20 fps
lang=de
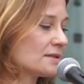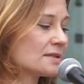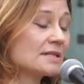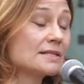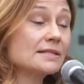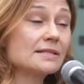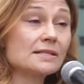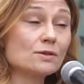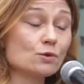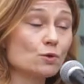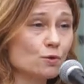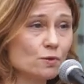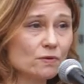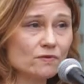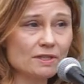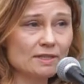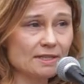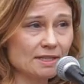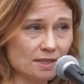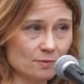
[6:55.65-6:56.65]
des
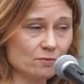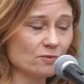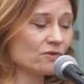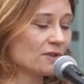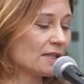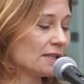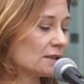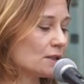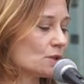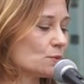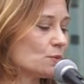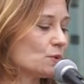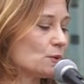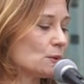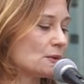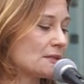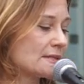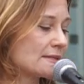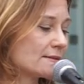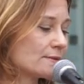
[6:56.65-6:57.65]

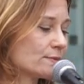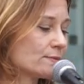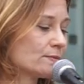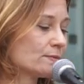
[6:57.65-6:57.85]
Covid-Impfangebots.